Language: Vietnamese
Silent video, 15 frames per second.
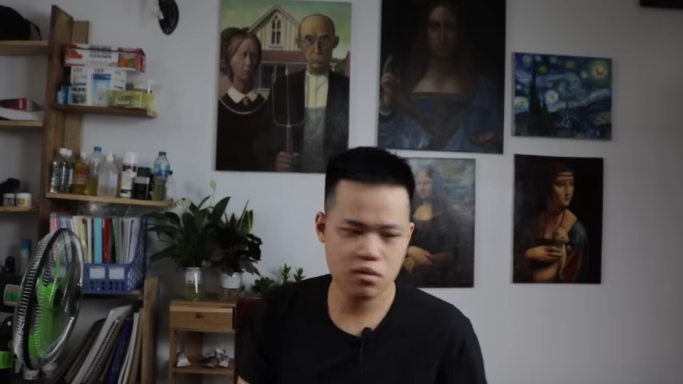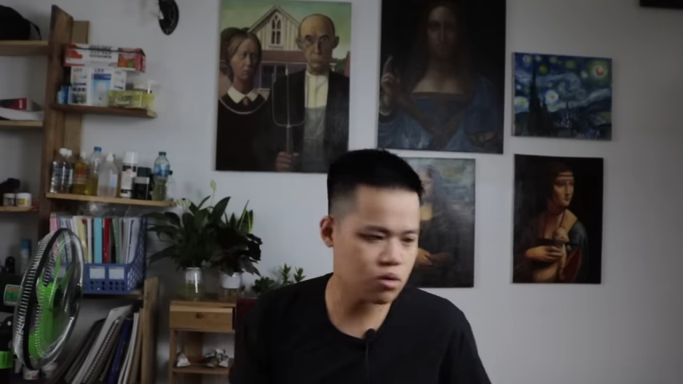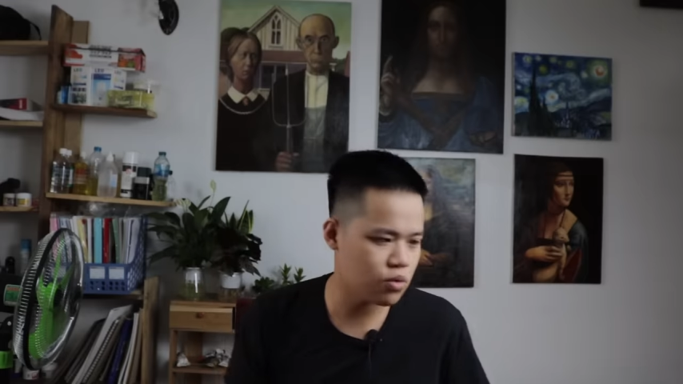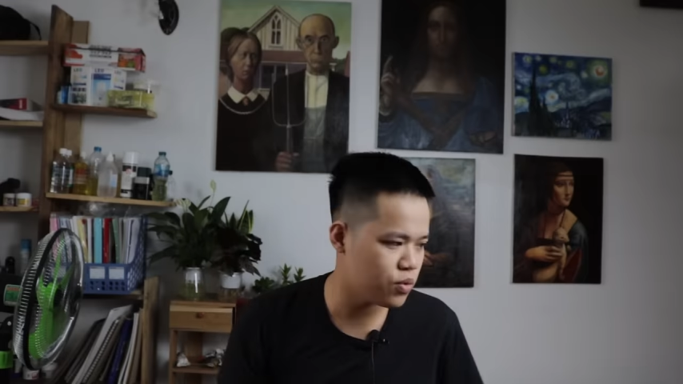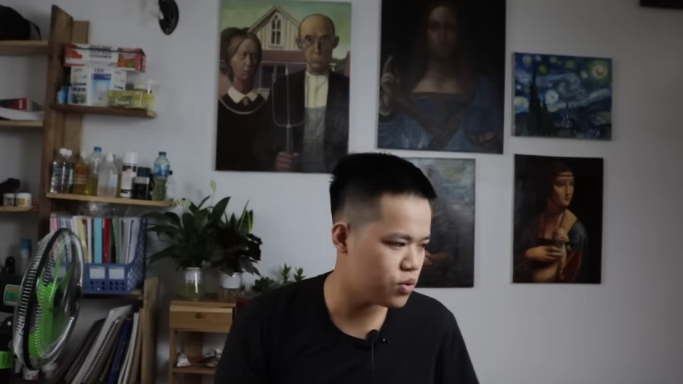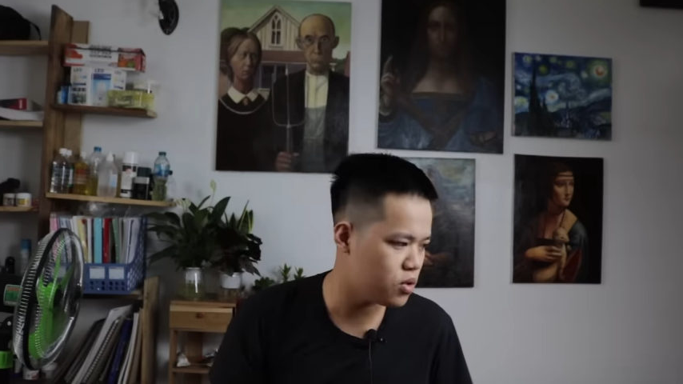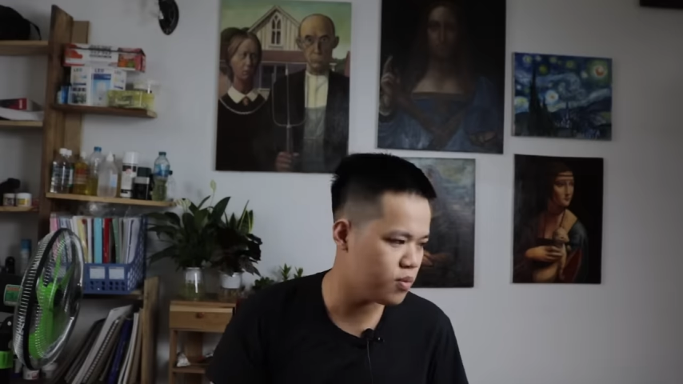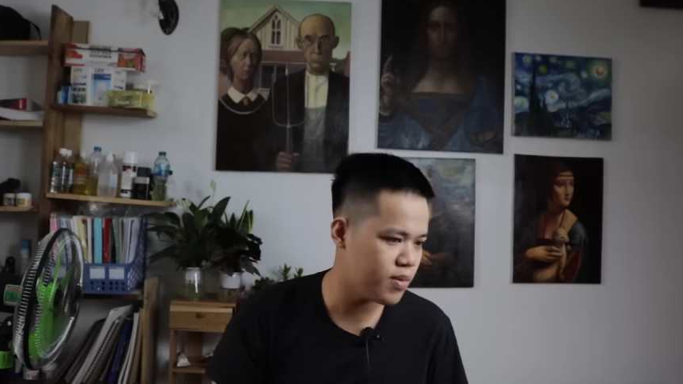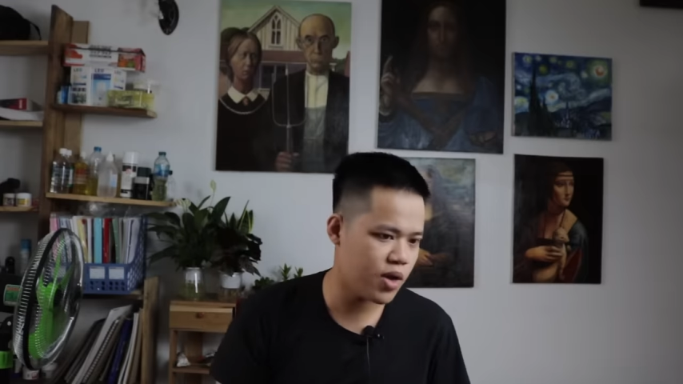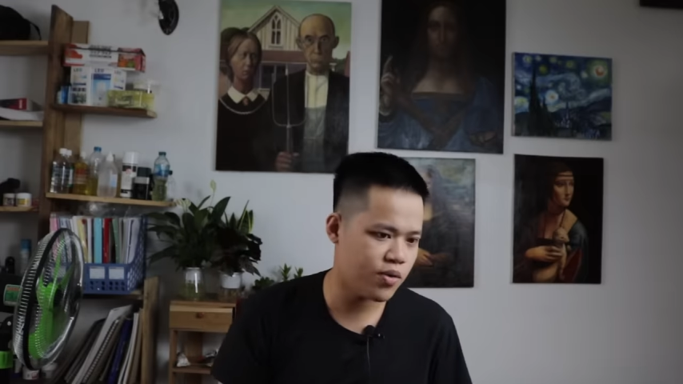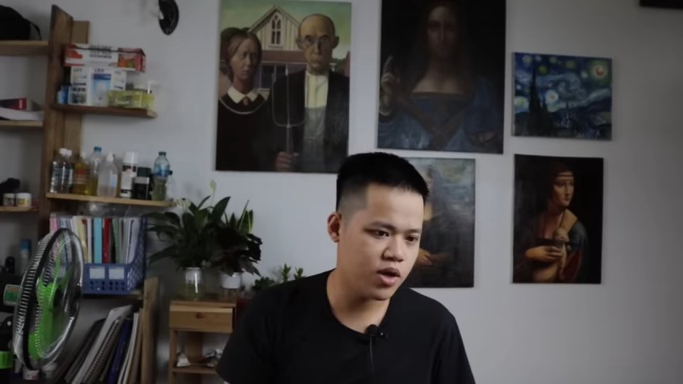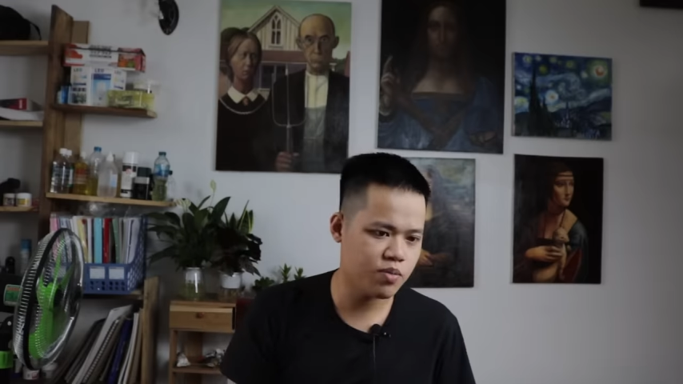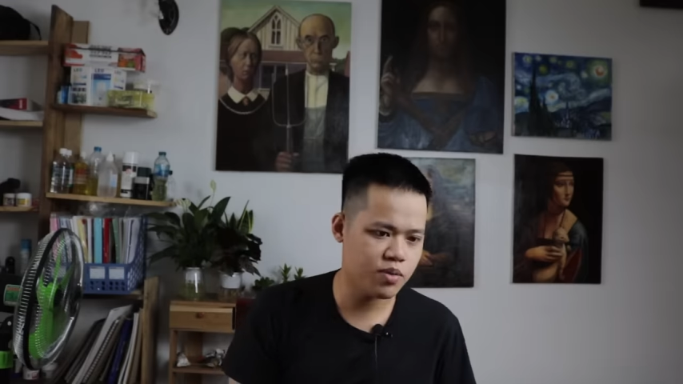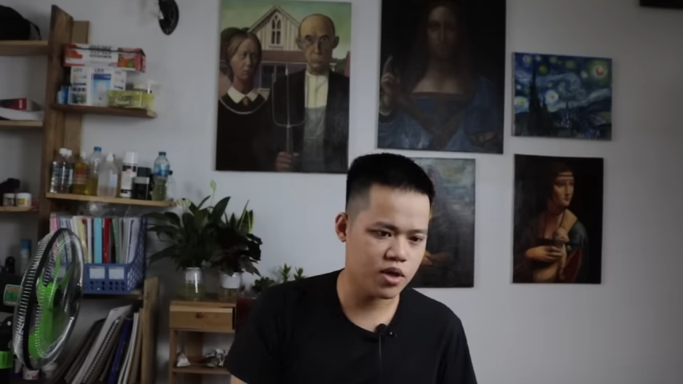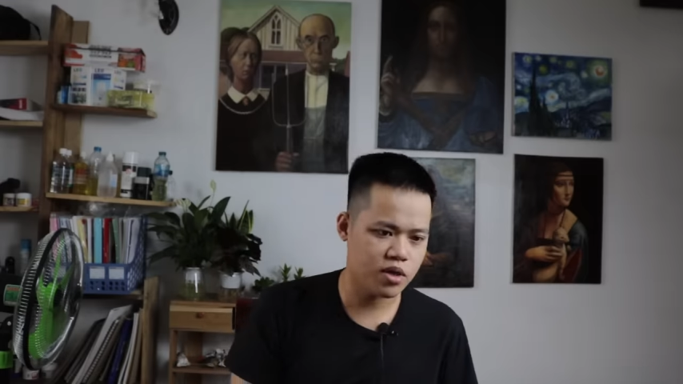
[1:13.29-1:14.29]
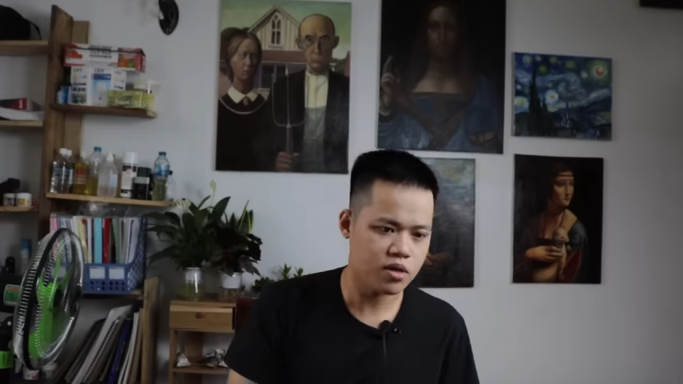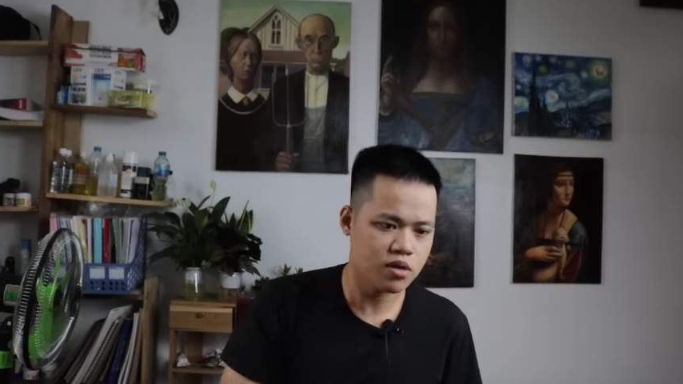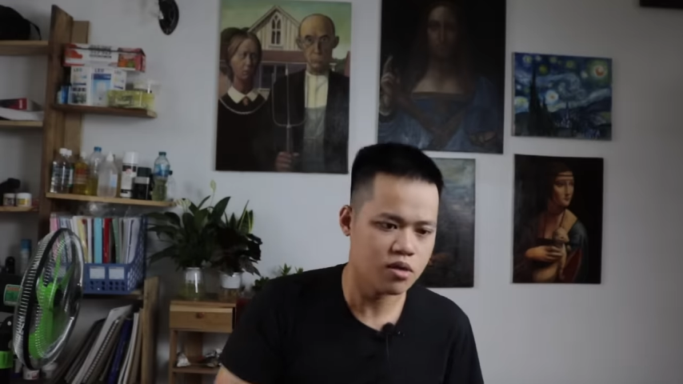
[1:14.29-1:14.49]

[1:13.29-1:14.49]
có cái tuyếp nào đây không nhỉ?